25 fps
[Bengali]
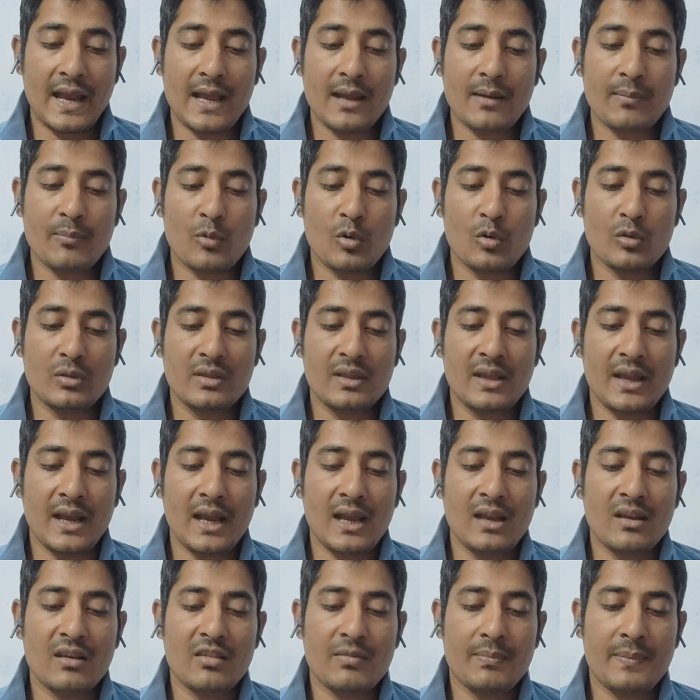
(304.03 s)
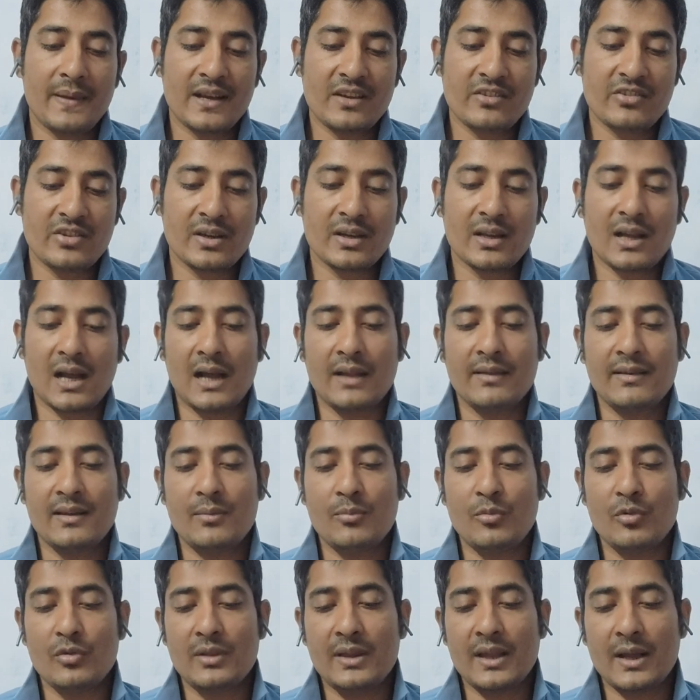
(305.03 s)
এর মধ্যে ইন্সপেকশন
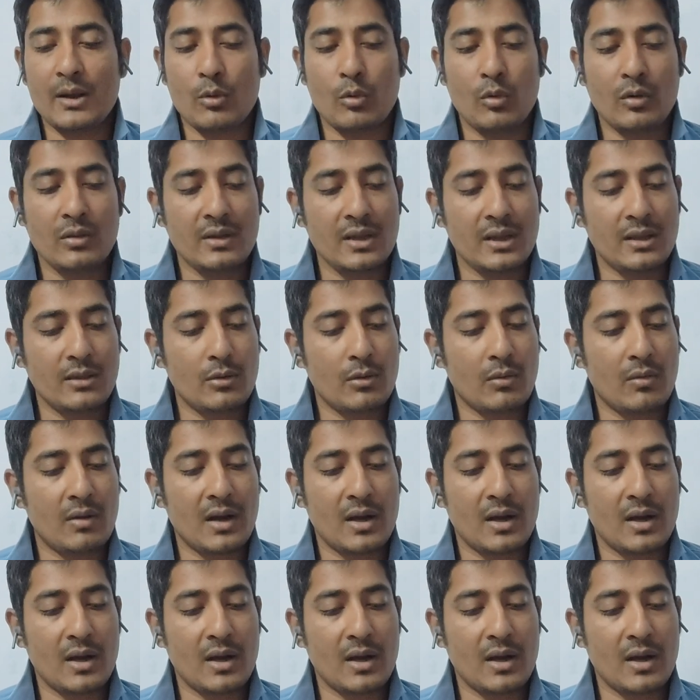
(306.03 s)
কাজের মধ্যে কর্তৃত্ব